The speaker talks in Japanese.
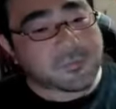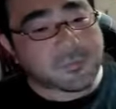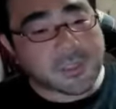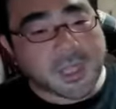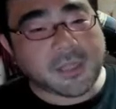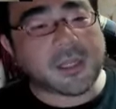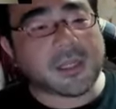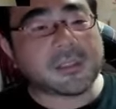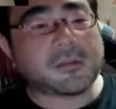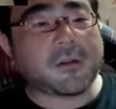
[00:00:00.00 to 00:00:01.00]
天
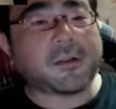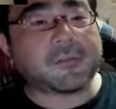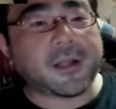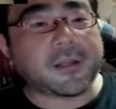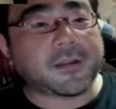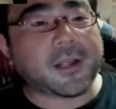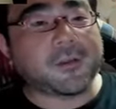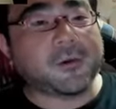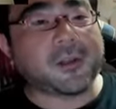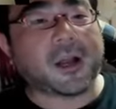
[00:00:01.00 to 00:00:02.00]
然ストレート閲覧
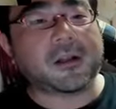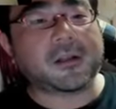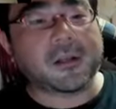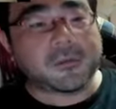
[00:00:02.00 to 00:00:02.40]
400だったよ。